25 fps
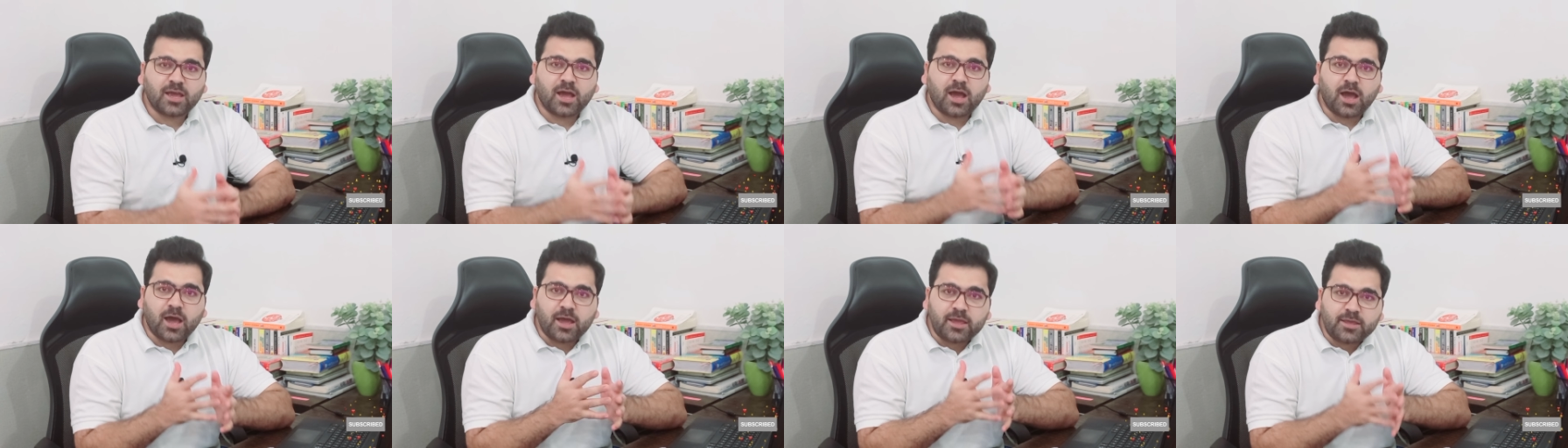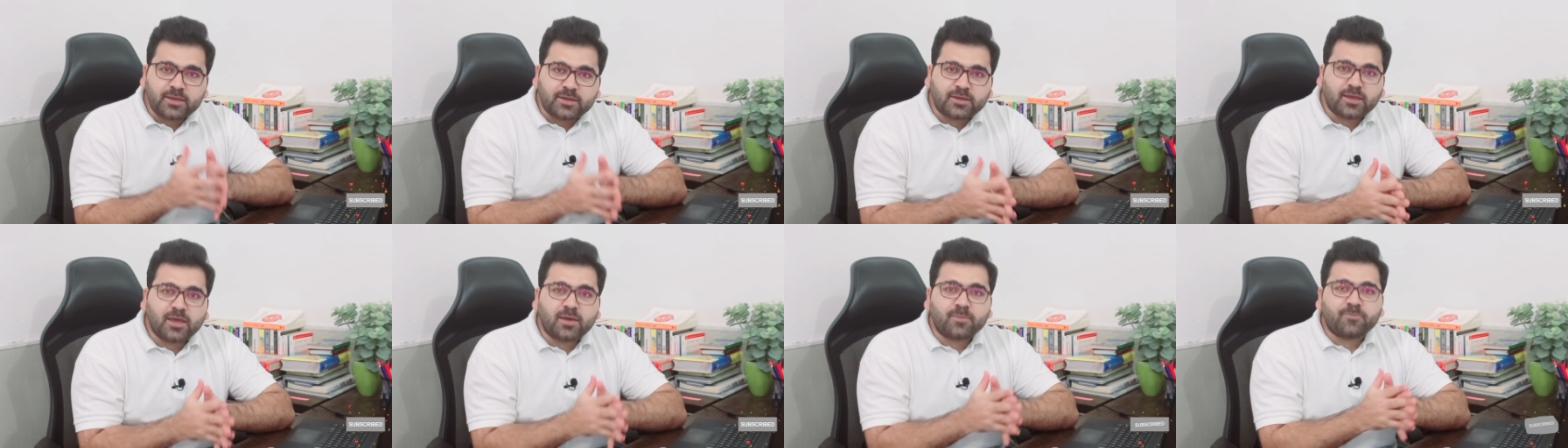आई
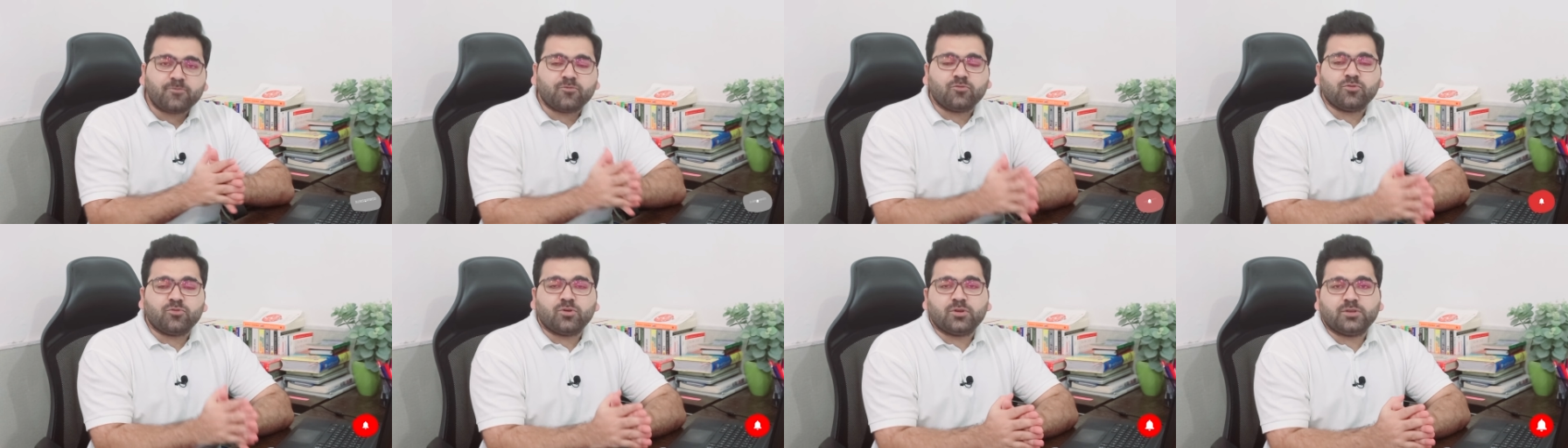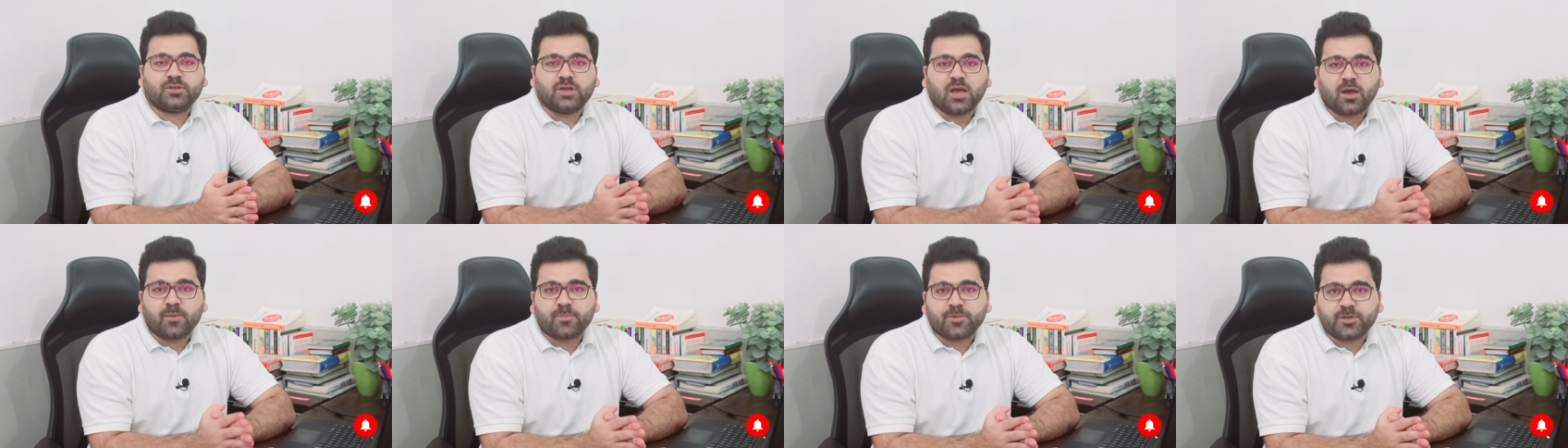कैप वो
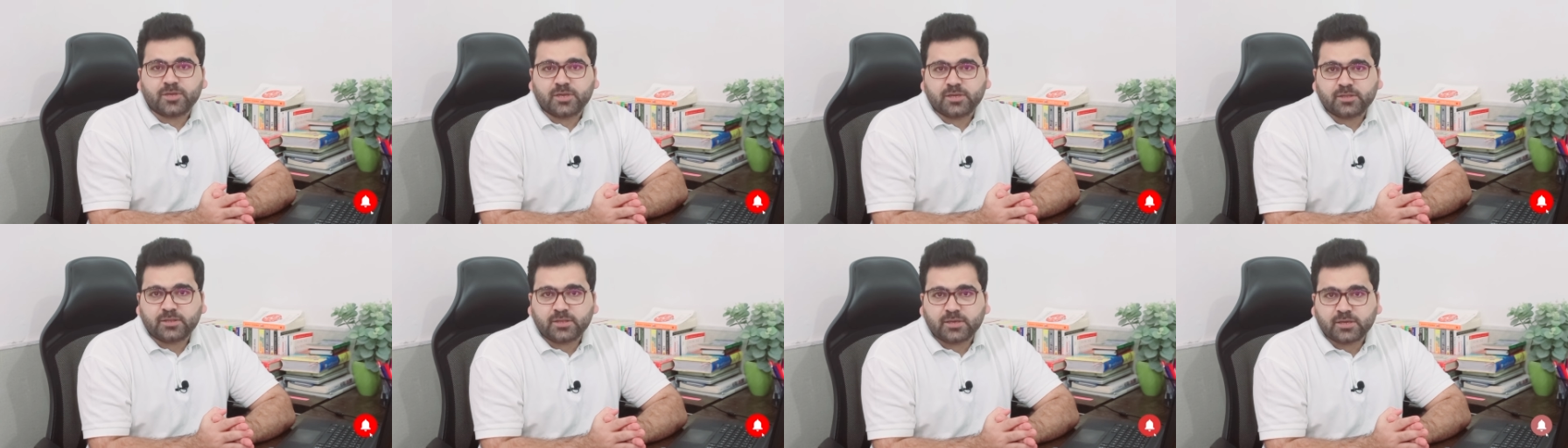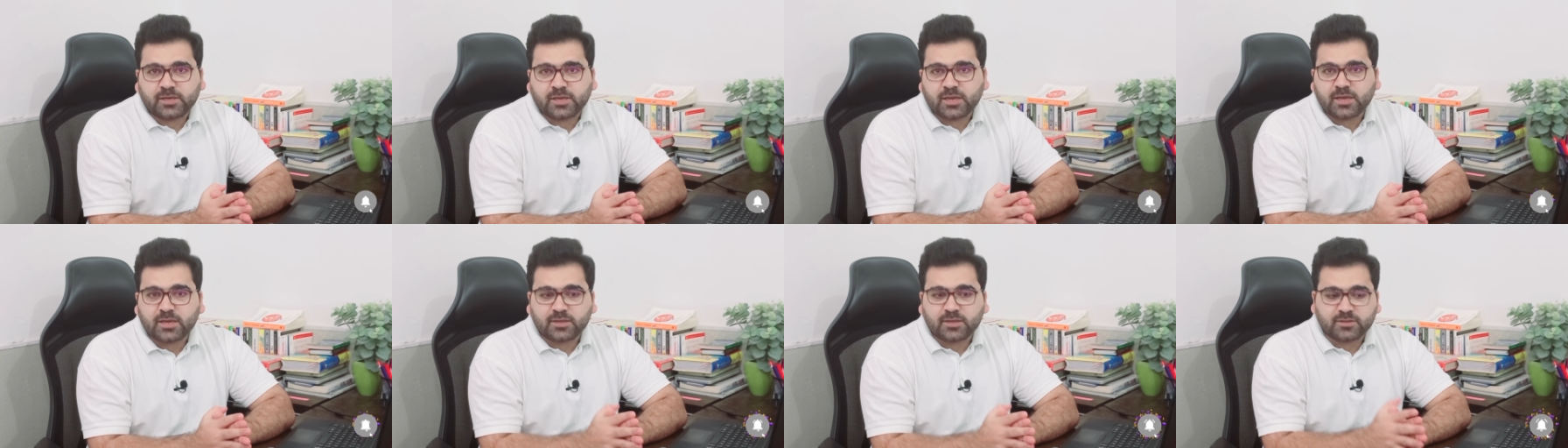यहाँ पे ये
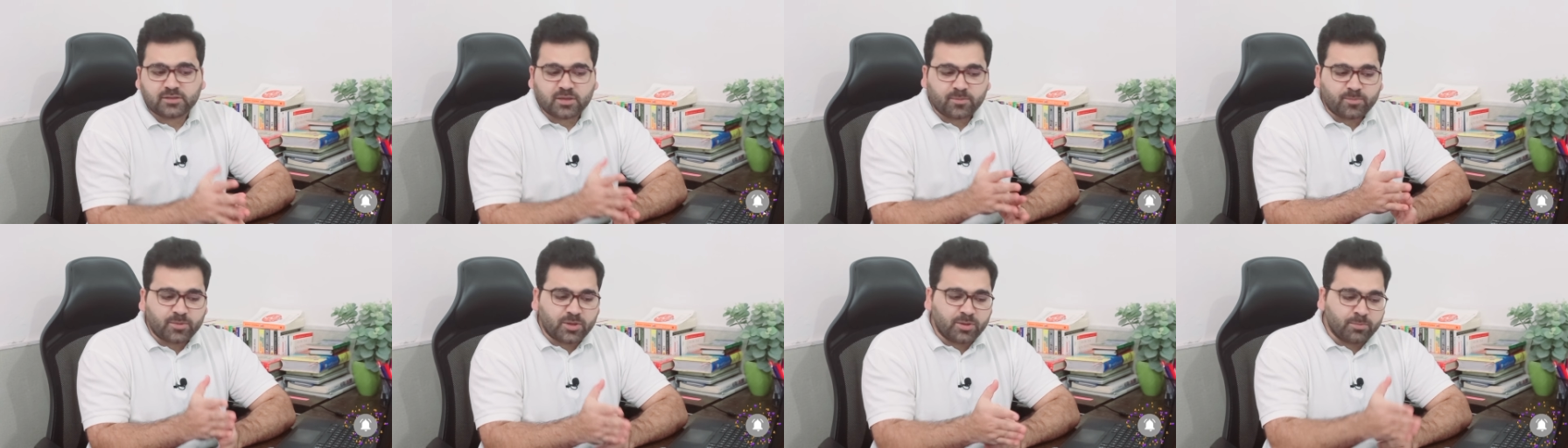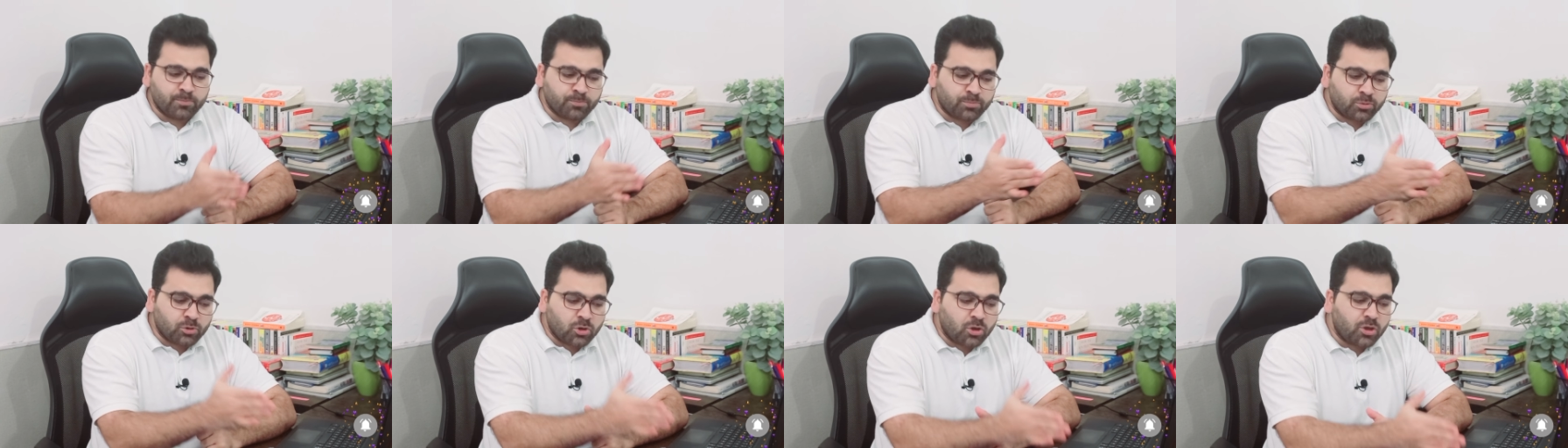देखे कि जब
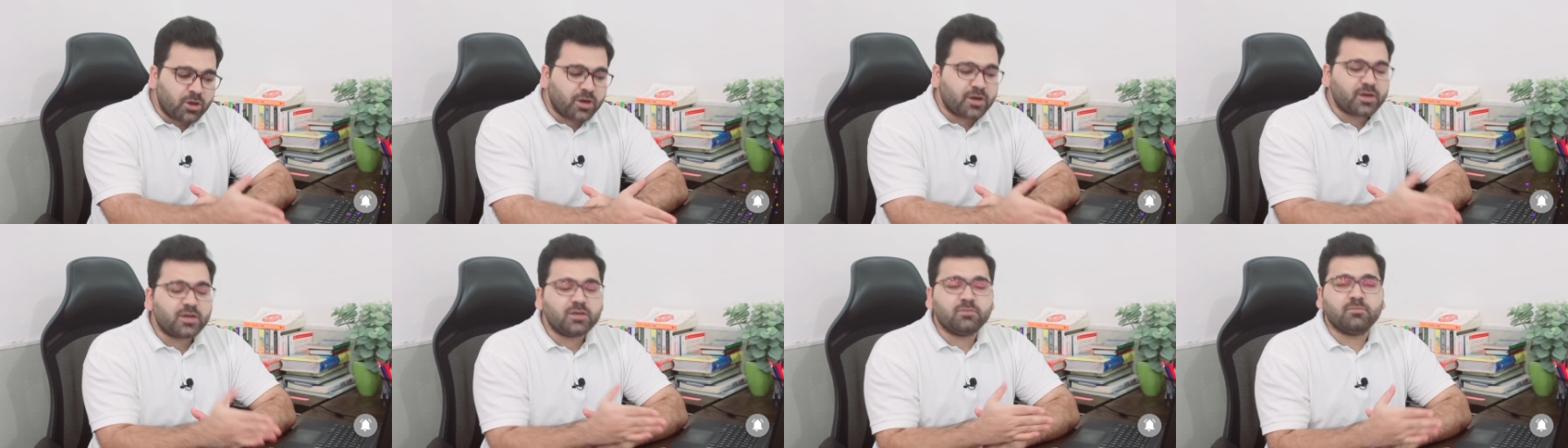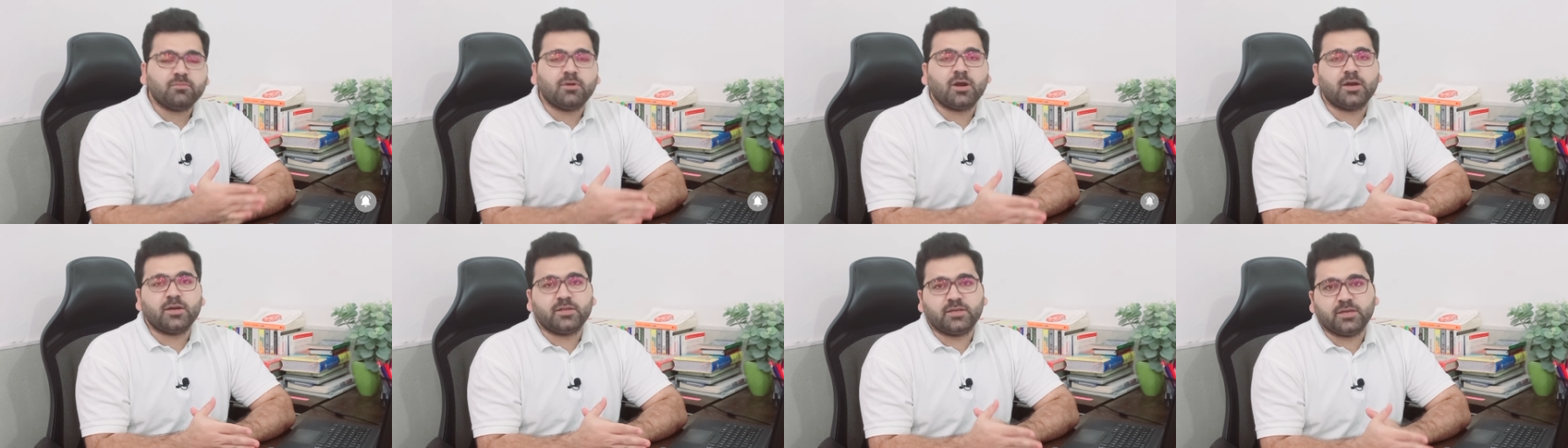इम्प्लॉयर
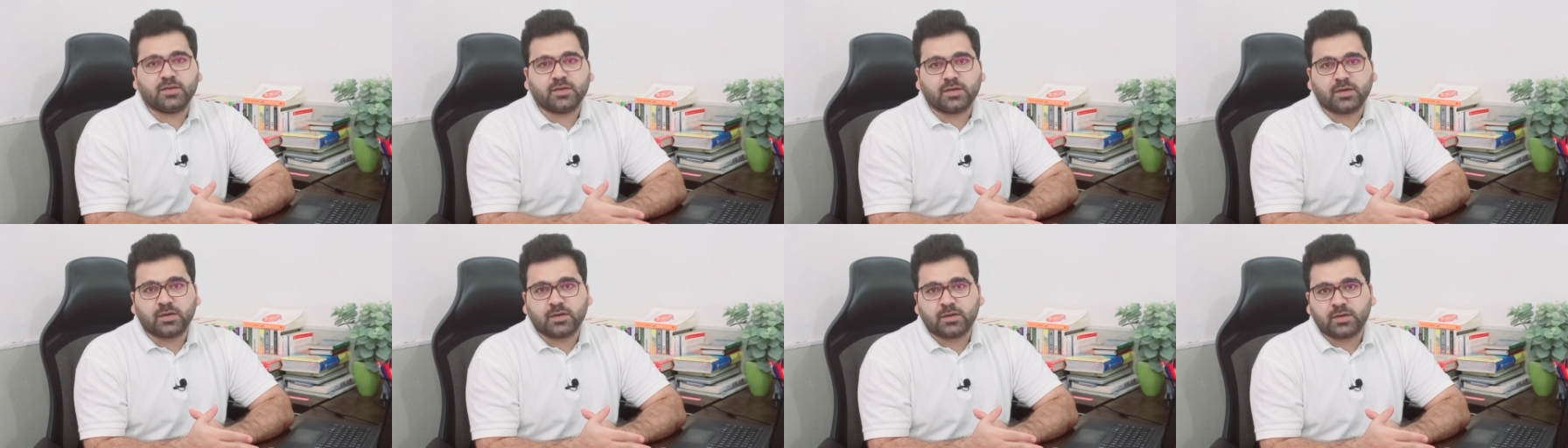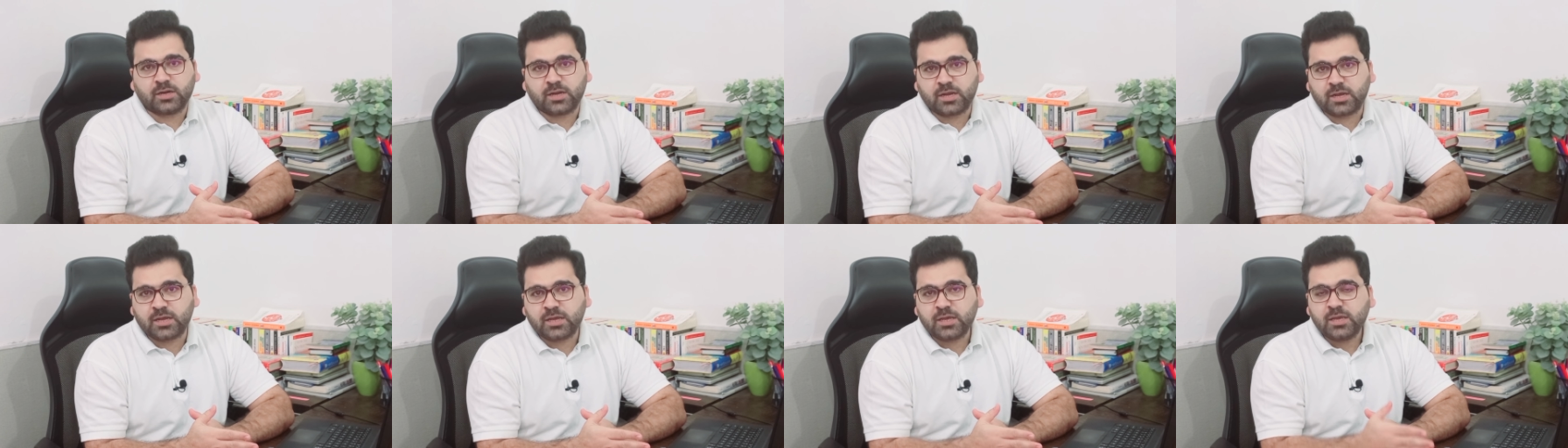डिमांड ये कर
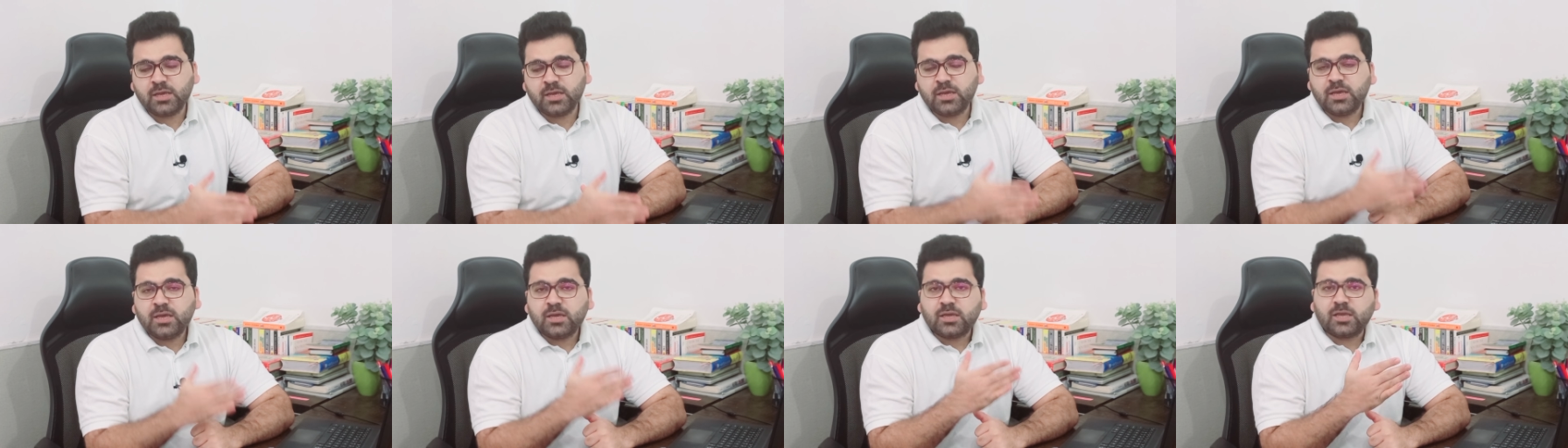रहा है